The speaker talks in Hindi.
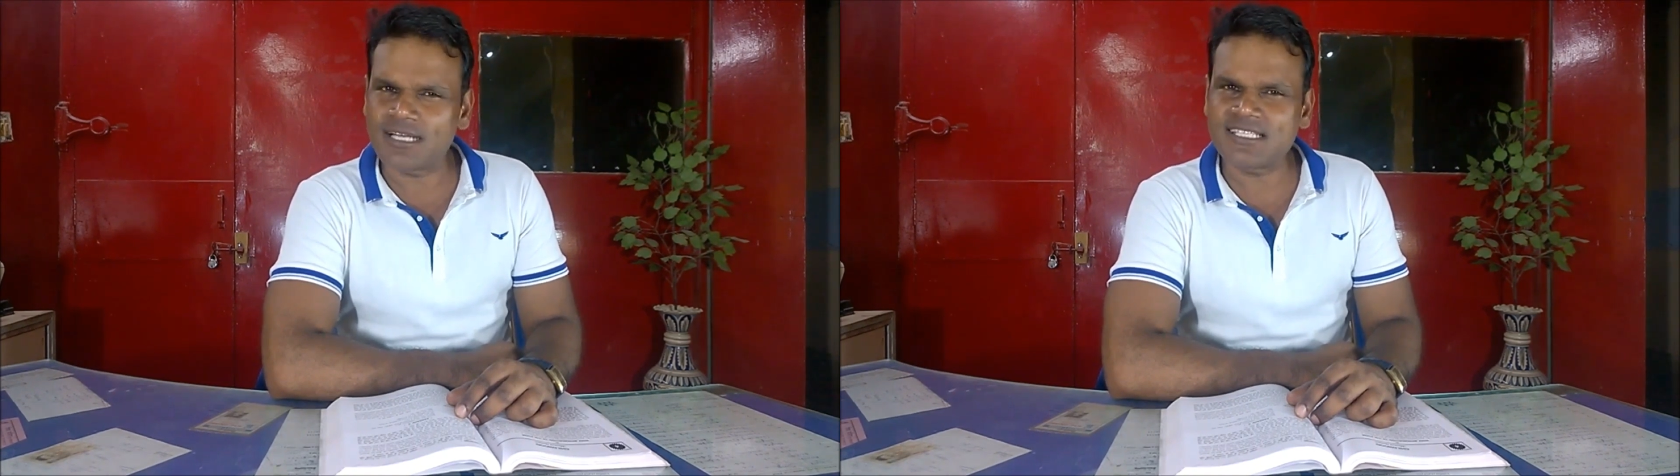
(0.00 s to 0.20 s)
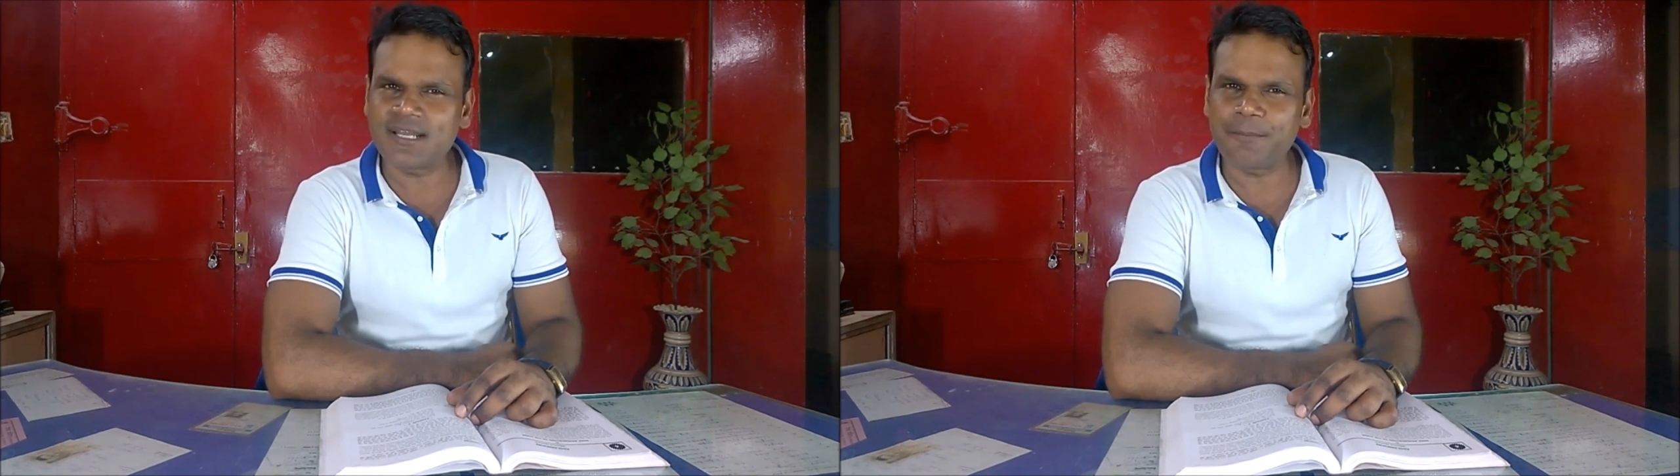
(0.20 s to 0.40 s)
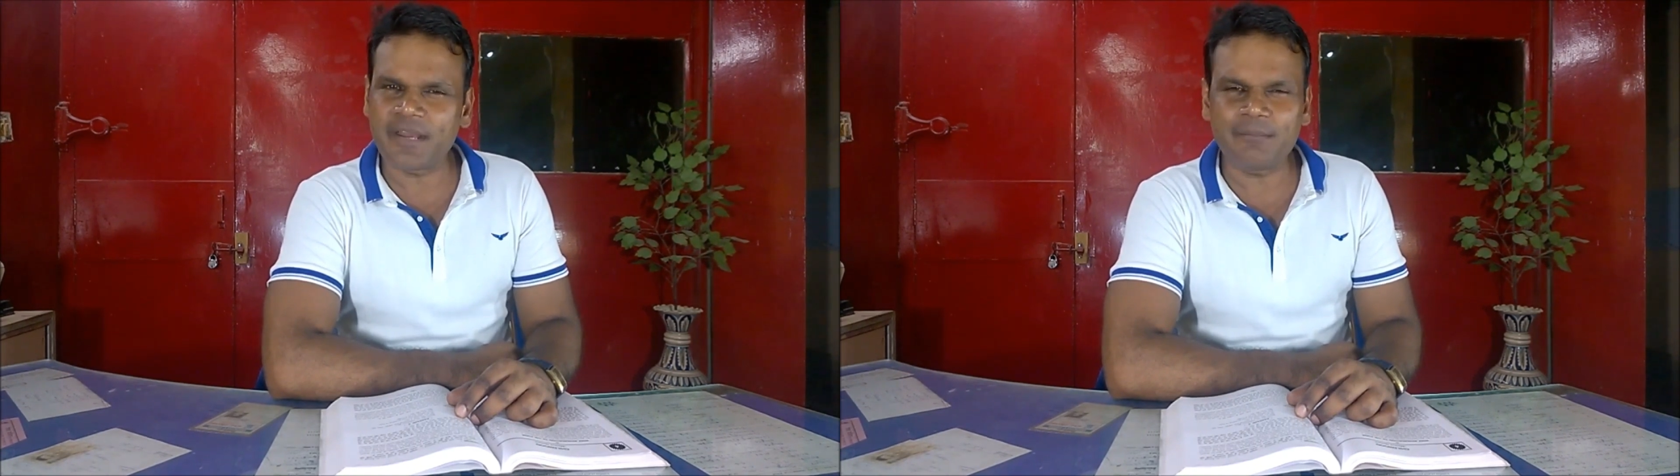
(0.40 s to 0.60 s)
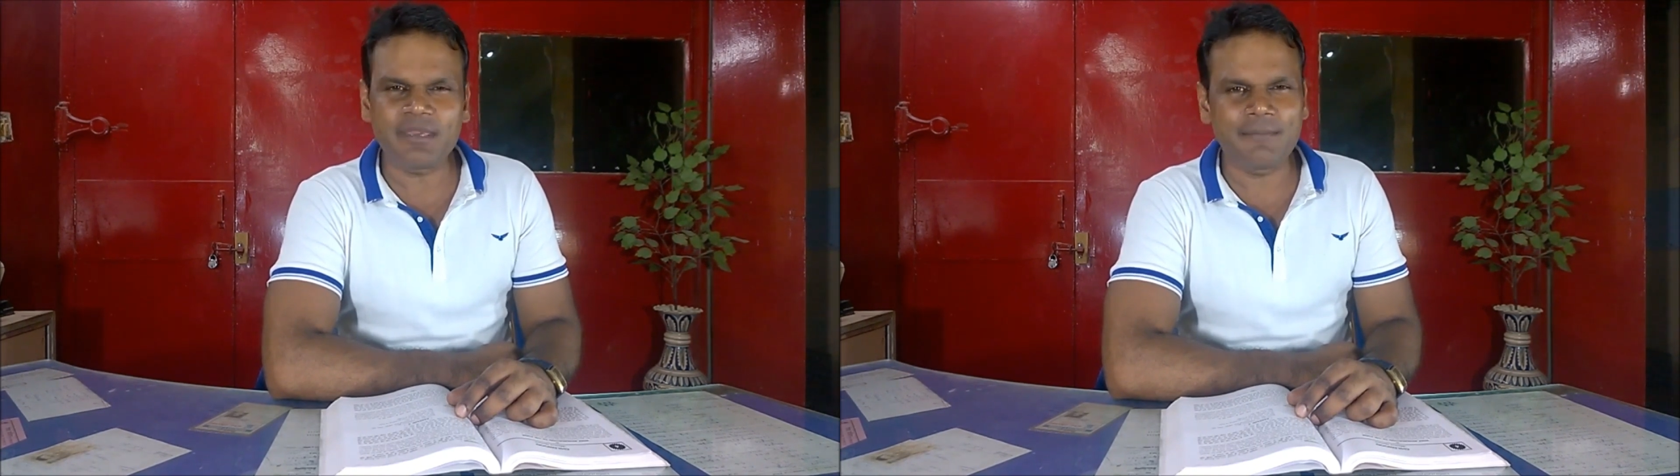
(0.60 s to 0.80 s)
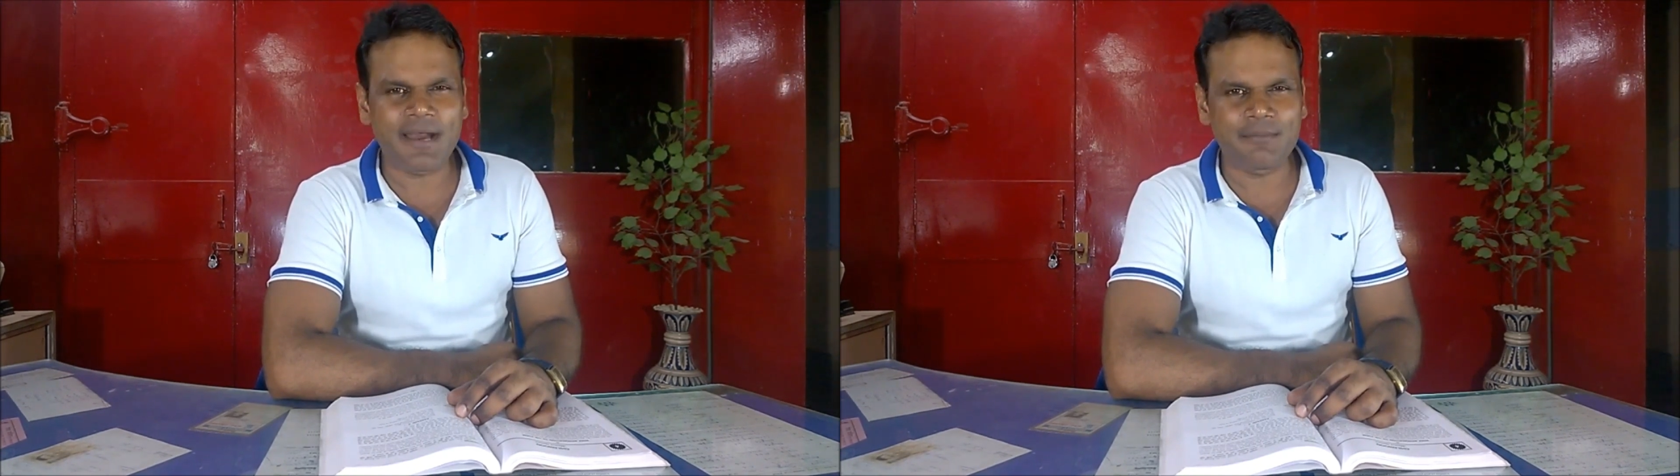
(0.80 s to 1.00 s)
अक्सर प्रेम
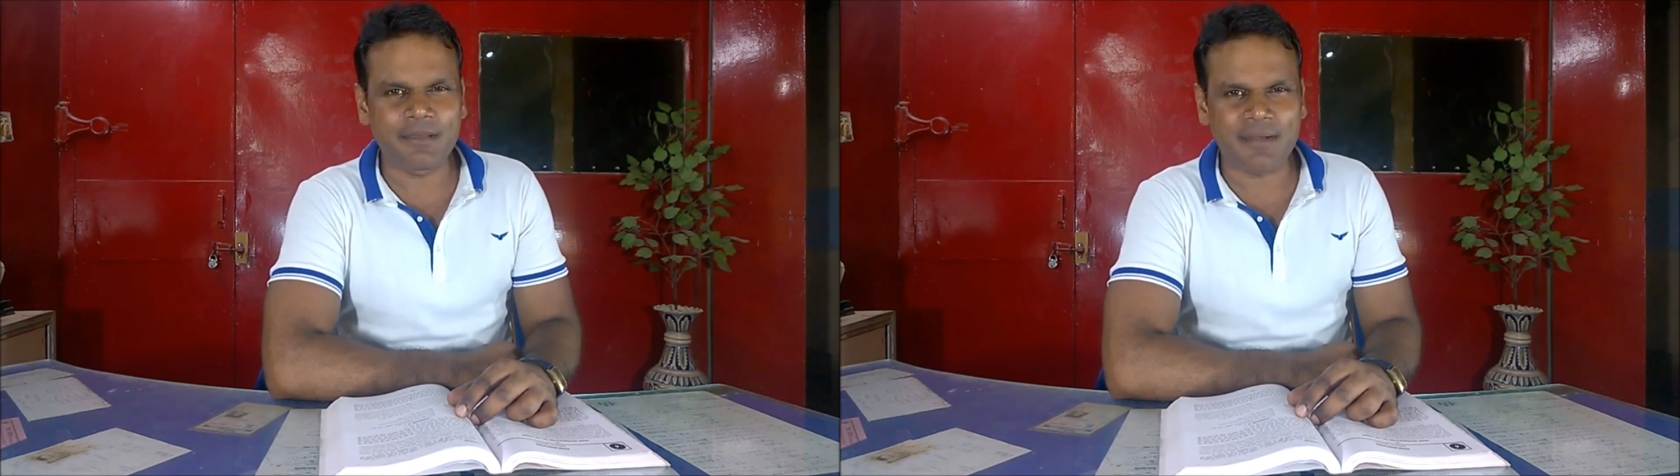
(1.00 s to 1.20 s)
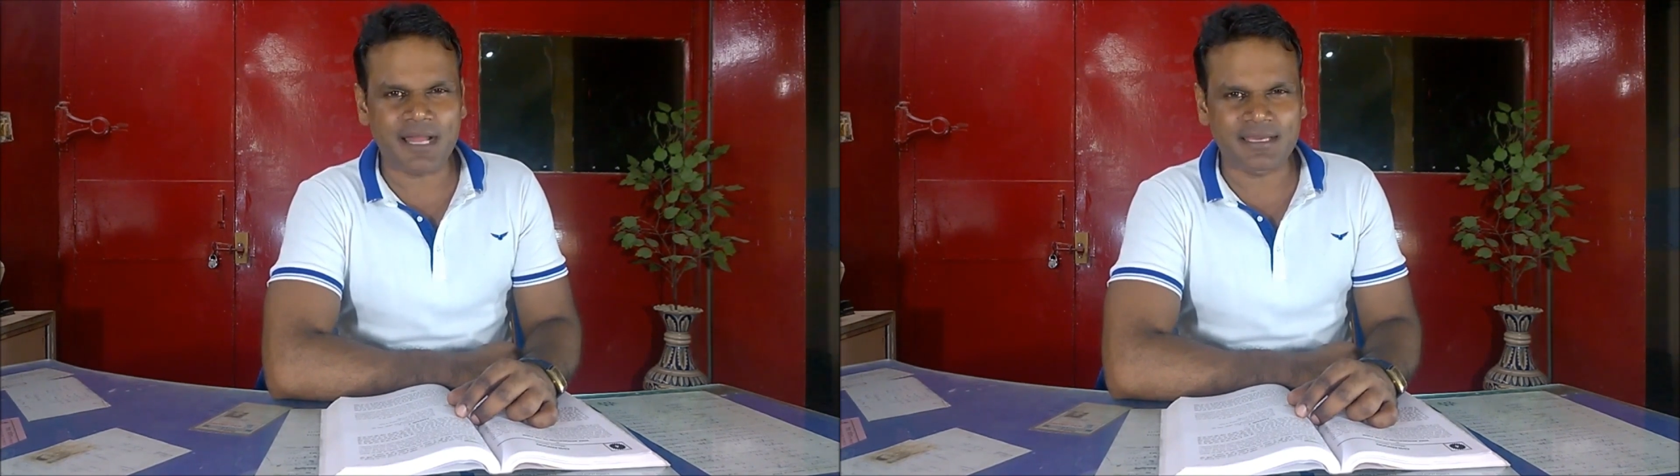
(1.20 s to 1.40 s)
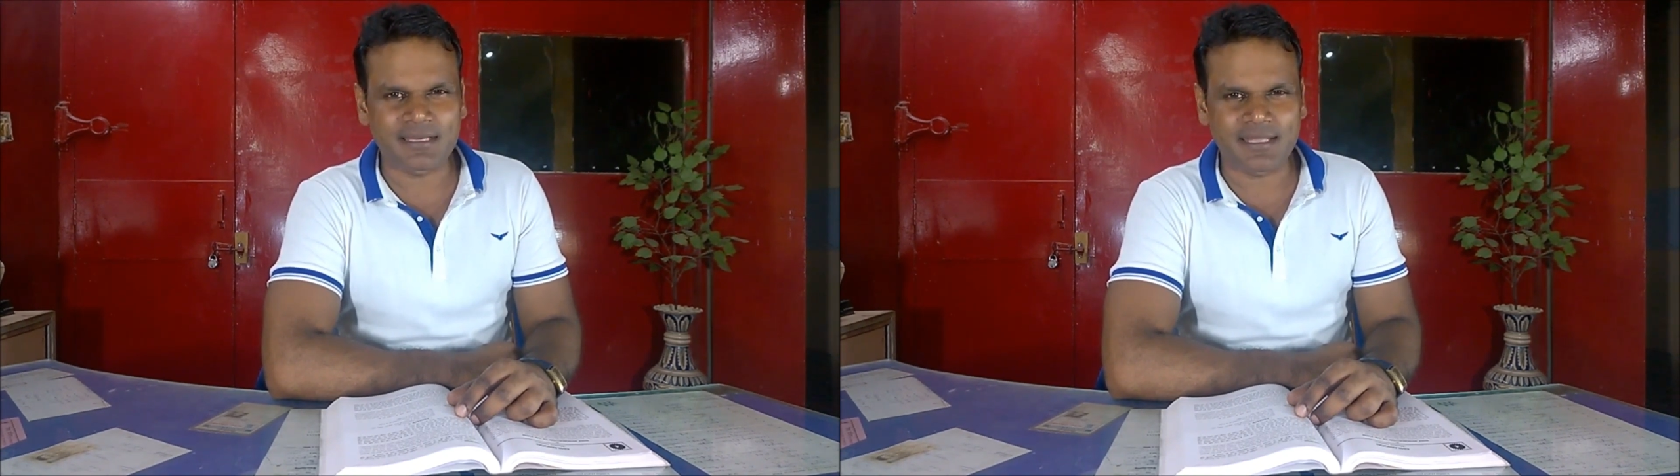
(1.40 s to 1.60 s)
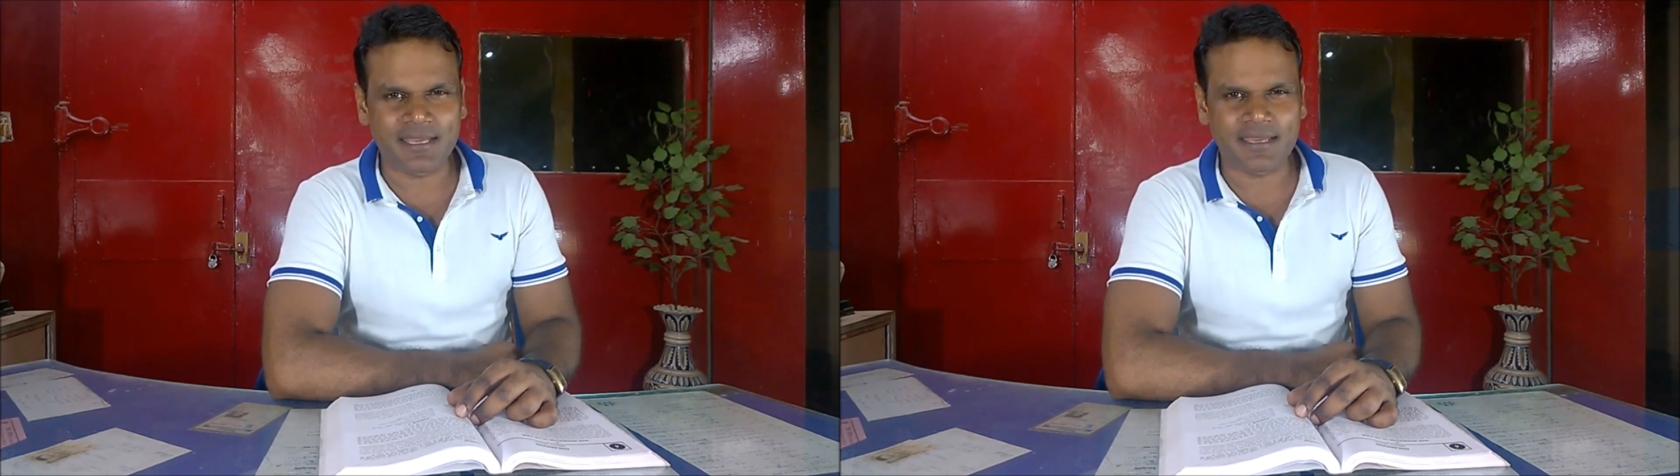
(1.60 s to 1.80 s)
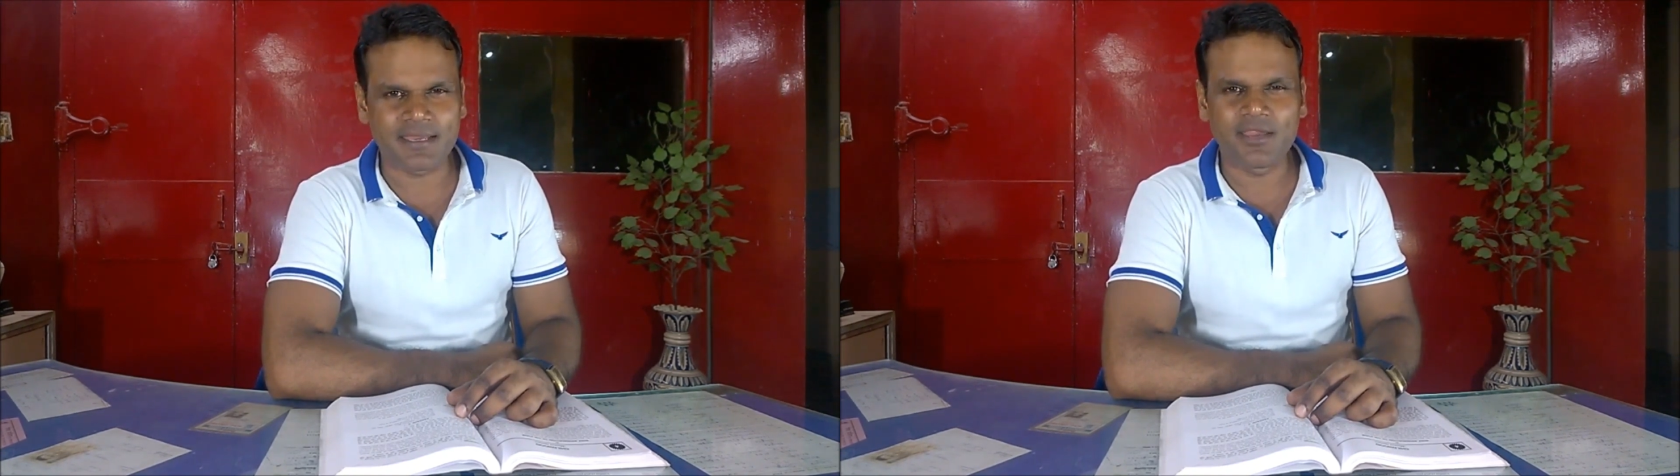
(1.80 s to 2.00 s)
के बारे में बात
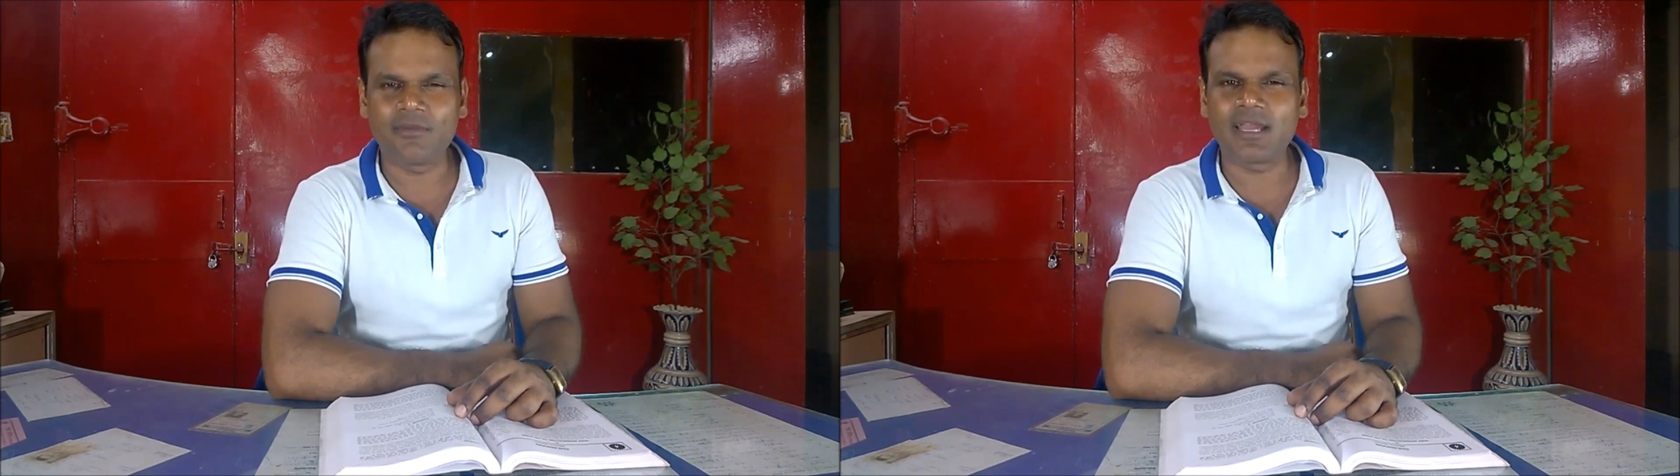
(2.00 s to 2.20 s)
करते हैं